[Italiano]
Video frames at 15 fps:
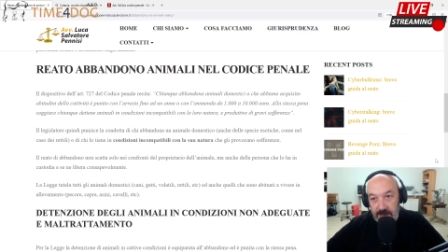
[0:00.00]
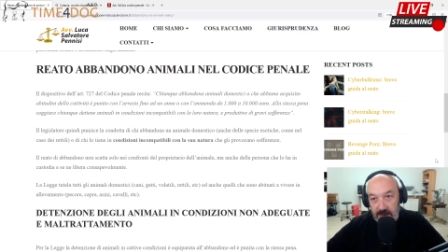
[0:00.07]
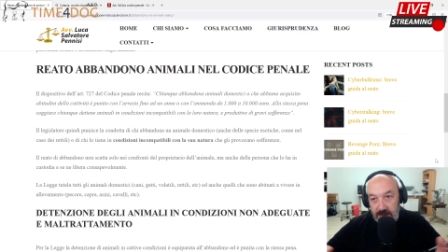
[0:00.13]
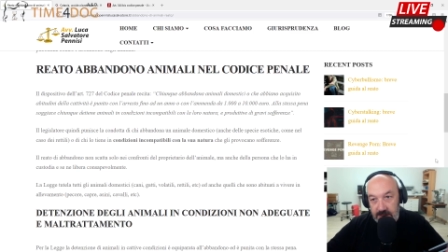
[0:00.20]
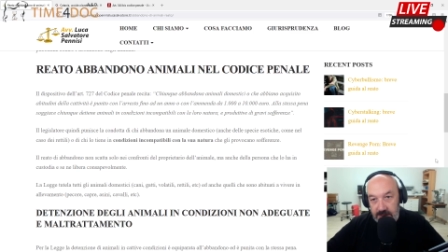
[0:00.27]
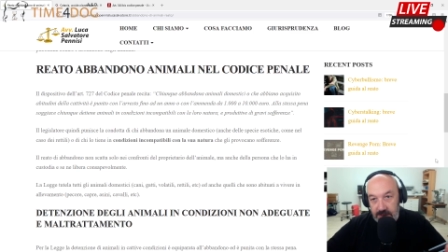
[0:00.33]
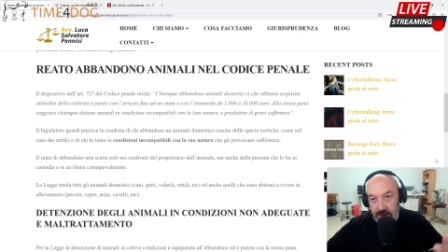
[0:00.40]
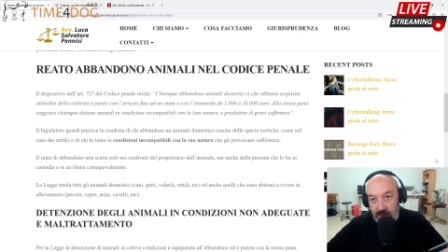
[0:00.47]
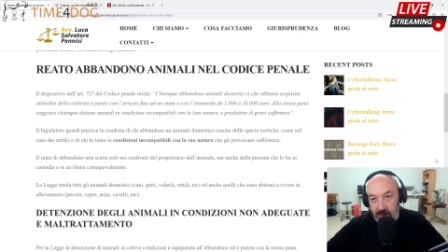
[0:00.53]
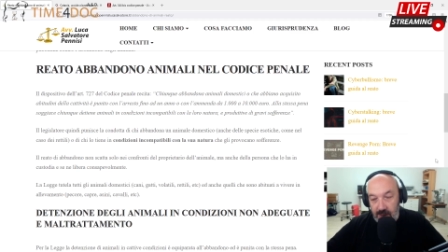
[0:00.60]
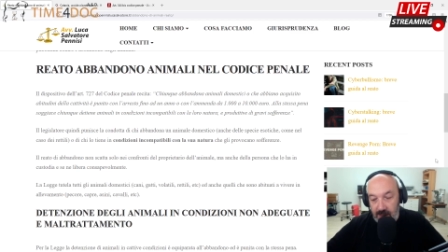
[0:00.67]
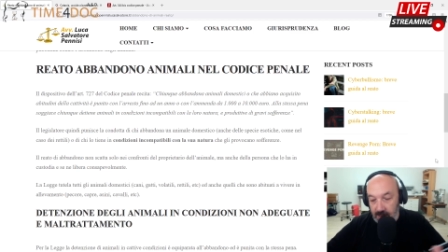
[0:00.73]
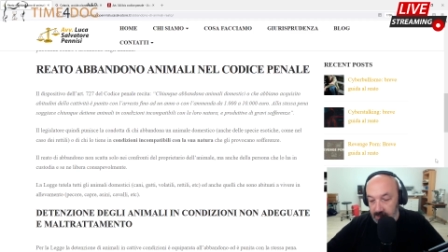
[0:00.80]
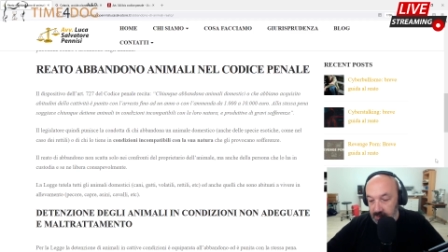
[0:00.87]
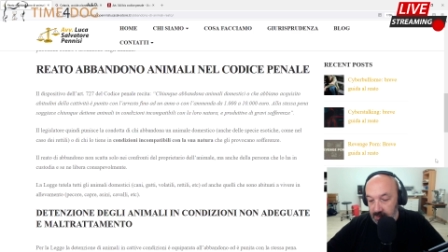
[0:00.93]

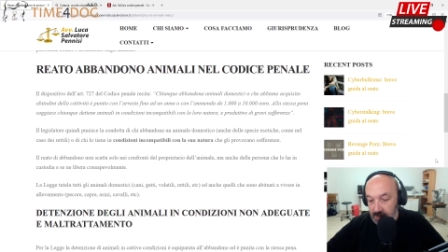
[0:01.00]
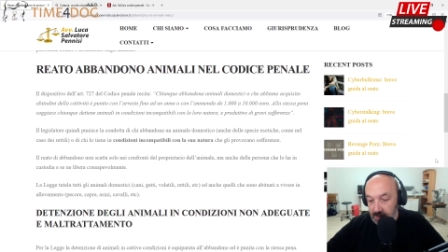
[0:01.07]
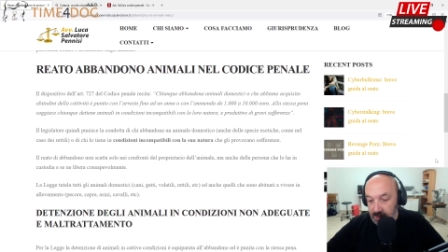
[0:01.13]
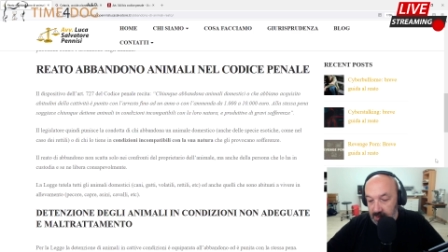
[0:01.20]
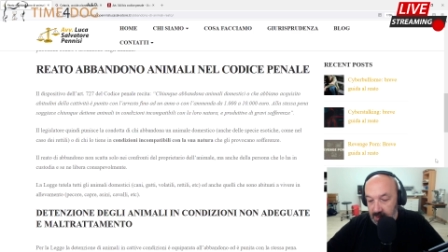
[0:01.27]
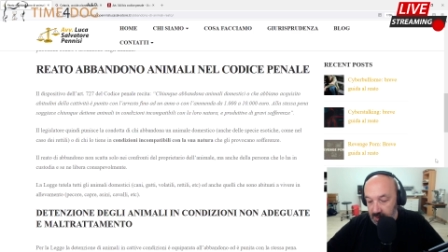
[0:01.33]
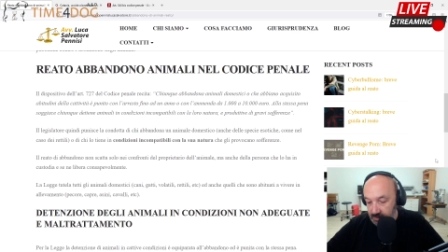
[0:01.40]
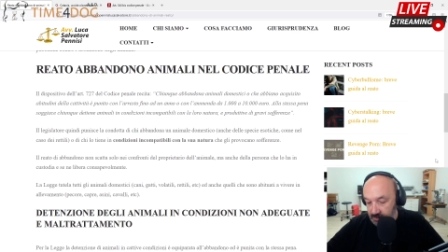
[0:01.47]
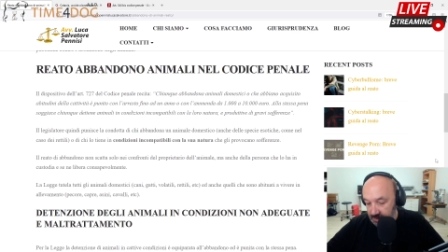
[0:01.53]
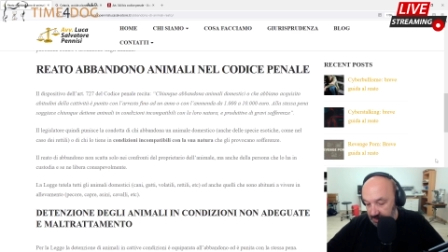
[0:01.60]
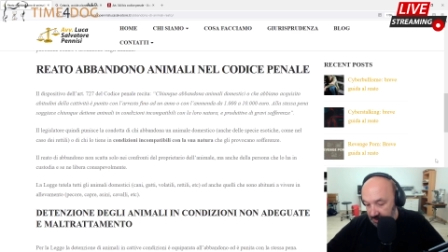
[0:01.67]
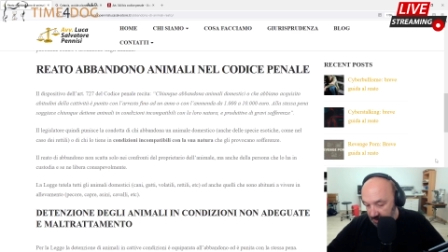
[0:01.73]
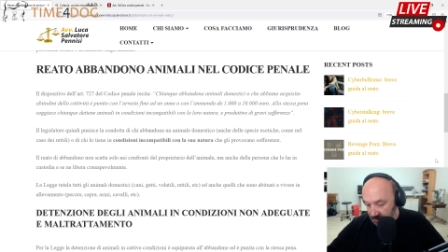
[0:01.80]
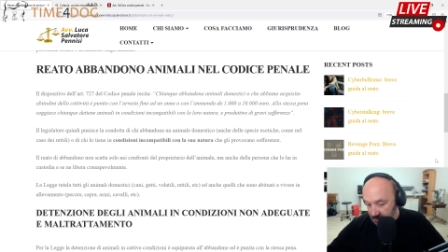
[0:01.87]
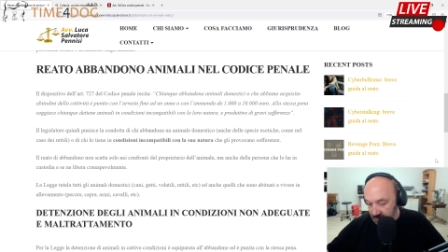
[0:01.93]
signora a
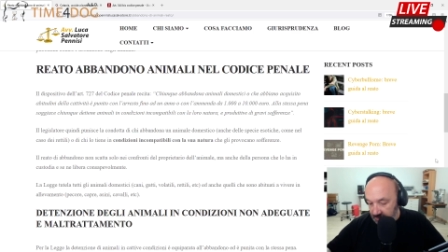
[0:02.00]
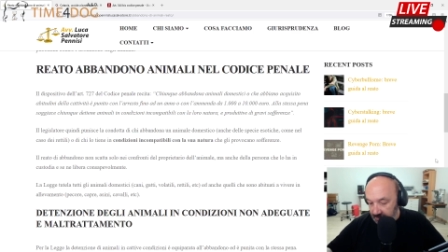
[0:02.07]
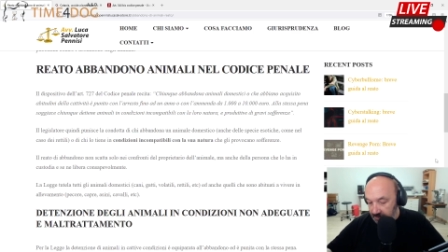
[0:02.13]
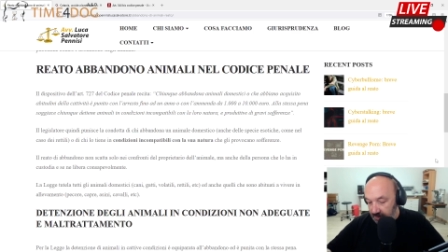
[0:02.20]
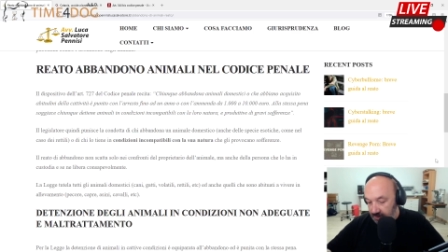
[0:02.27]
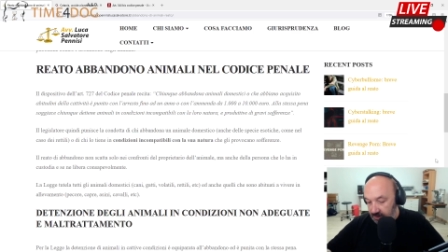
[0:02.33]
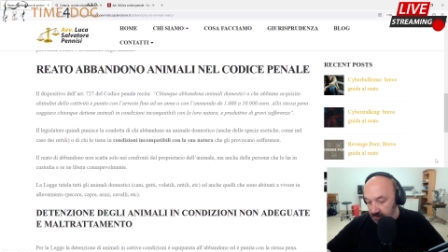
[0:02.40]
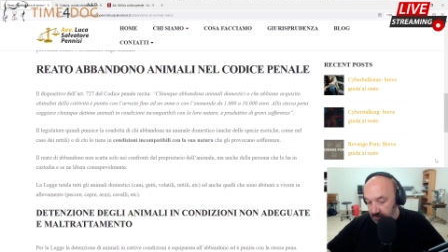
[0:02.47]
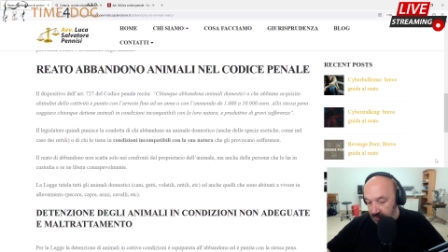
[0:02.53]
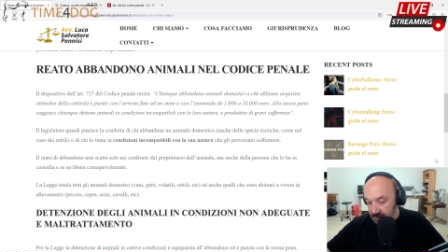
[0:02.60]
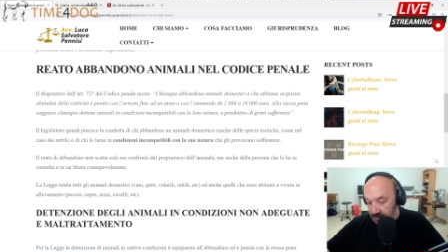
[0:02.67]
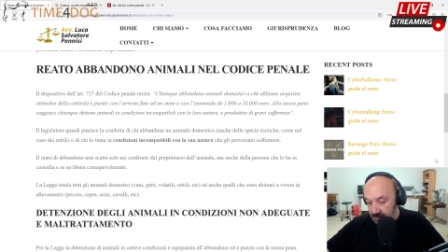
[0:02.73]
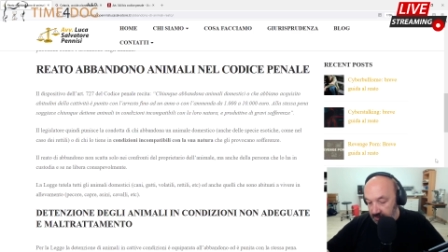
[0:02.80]
questa, a questa persona